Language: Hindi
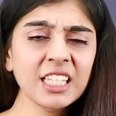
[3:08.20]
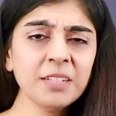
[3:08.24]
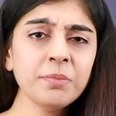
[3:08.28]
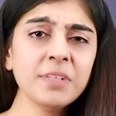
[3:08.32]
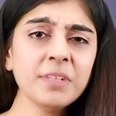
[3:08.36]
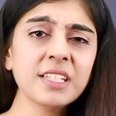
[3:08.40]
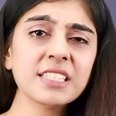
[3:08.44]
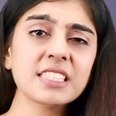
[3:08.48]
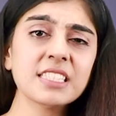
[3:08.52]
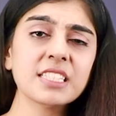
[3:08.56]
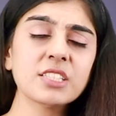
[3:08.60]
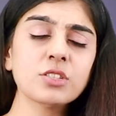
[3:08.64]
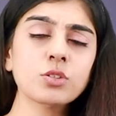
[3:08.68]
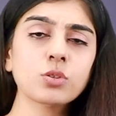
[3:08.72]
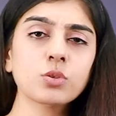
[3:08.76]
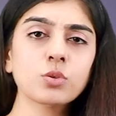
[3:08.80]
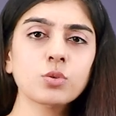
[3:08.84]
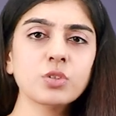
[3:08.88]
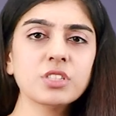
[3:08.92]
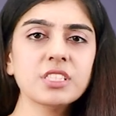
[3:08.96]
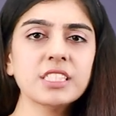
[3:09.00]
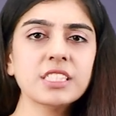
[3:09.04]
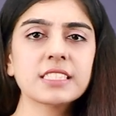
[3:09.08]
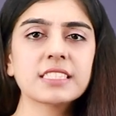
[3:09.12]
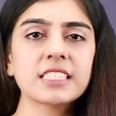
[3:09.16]
इनमें से जो
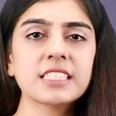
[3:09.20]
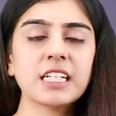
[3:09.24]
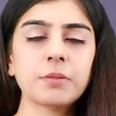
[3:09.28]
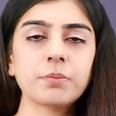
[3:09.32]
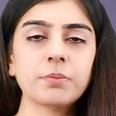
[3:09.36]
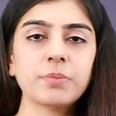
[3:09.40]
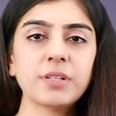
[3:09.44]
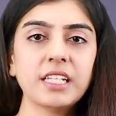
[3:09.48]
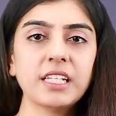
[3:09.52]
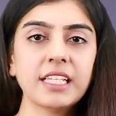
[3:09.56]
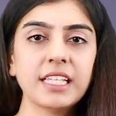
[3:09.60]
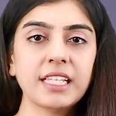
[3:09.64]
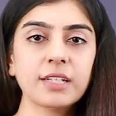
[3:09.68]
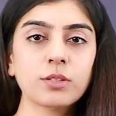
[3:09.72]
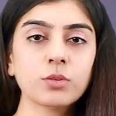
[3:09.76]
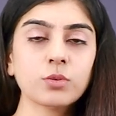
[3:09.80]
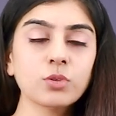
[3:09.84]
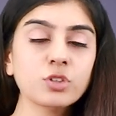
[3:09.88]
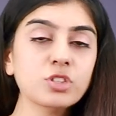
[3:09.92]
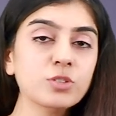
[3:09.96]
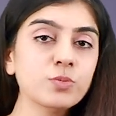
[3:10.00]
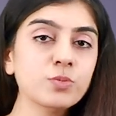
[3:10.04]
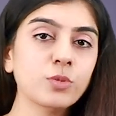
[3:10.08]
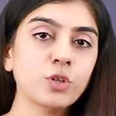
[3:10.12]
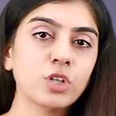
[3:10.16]
कुछ एग्जाम्पल हैं
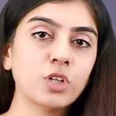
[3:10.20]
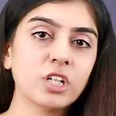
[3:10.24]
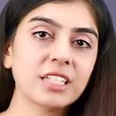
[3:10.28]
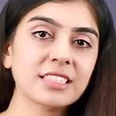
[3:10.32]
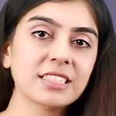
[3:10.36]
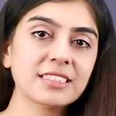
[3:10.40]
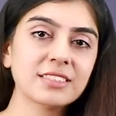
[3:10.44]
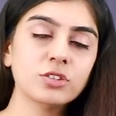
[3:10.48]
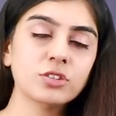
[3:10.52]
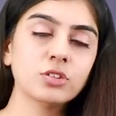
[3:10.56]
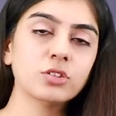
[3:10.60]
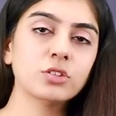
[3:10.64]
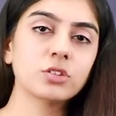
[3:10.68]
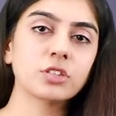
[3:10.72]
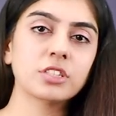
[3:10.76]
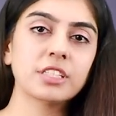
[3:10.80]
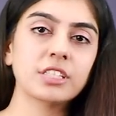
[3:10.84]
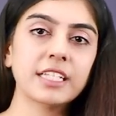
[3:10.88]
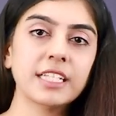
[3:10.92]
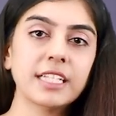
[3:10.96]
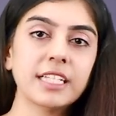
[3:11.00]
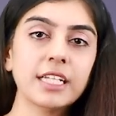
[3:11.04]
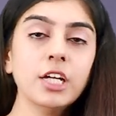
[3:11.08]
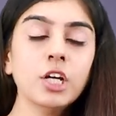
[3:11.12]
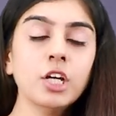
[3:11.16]
कुछ मोलस्क जो
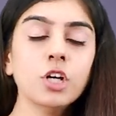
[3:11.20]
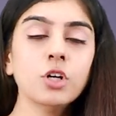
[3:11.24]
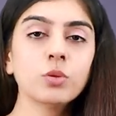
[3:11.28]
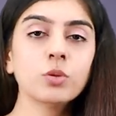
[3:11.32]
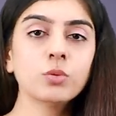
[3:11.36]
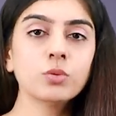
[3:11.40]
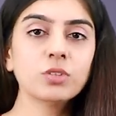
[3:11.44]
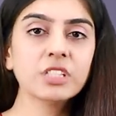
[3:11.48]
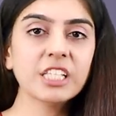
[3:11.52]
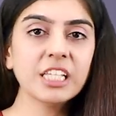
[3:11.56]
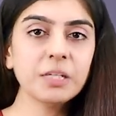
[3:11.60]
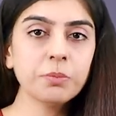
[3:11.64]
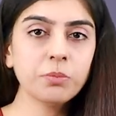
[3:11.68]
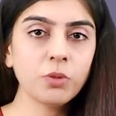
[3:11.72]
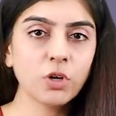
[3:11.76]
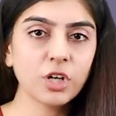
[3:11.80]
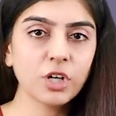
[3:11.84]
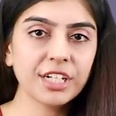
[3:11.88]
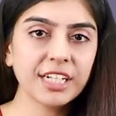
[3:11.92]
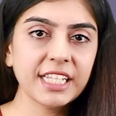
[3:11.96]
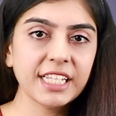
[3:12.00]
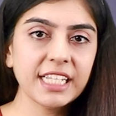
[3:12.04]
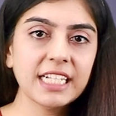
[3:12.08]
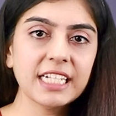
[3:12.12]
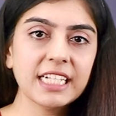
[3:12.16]
होते हैं उनकी
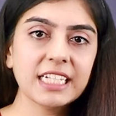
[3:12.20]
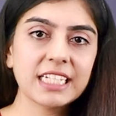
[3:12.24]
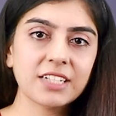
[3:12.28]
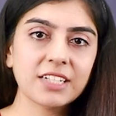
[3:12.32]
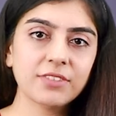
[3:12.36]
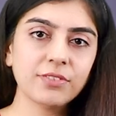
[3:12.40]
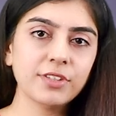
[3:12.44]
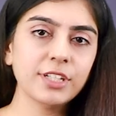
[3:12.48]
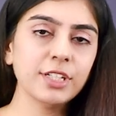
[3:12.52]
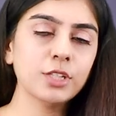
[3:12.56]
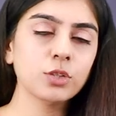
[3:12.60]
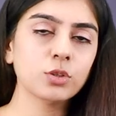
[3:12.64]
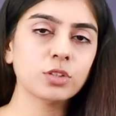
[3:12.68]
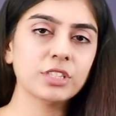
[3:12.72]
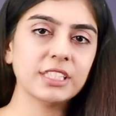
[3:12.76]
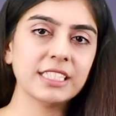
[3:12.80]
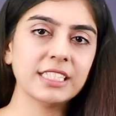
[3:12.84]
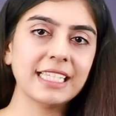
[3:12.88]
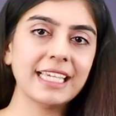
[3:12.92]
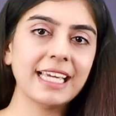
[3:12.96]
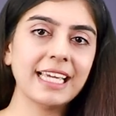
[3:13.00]
बॉडी कवर्ड होती